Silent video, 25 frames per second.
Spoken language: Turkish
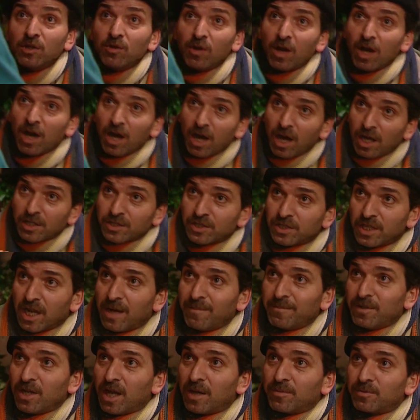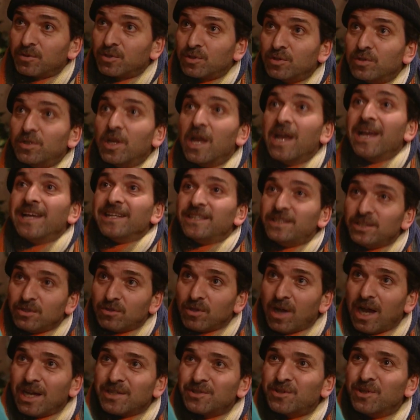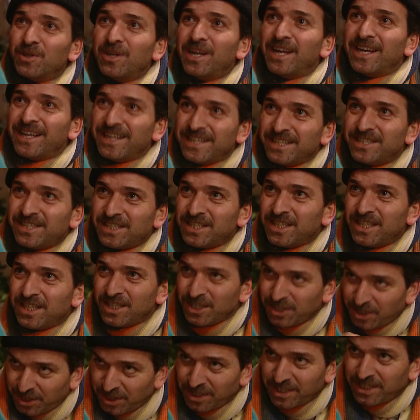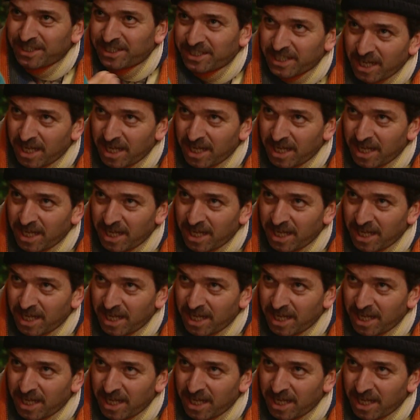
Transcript: o ağzına mı yapışır? Git söyle. Hizir işini